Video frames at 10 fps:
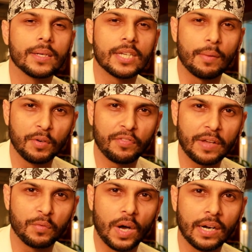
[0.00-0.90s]
ডাবল
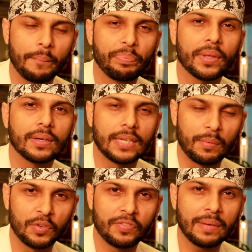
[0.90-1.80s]
ফাইভ ওয়ান
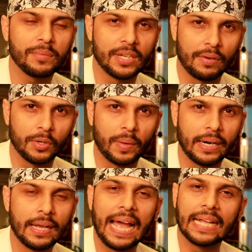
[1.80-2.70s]
ডাবল ফাইভ ডাবল ওয়ান
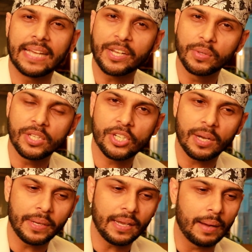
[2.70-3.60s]
অ্যান্ড থ্যাংক ইউ দিচ্ছি
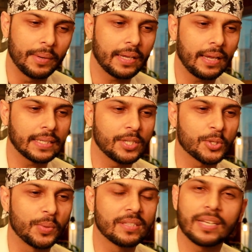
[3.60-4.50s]
আমি আমাকে একটি
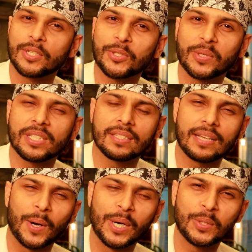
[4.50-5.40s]
স্টুডেন্ট সাজেস্ট করেছে
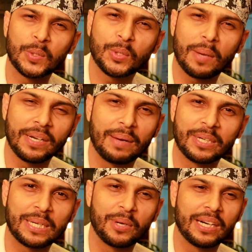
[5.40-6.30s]
স্যার অনেক দ্রুত আপনি
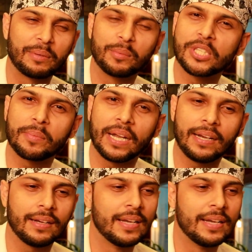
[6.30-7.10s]
নাম্বারটা বলেন আমরা বুঝতে পারি না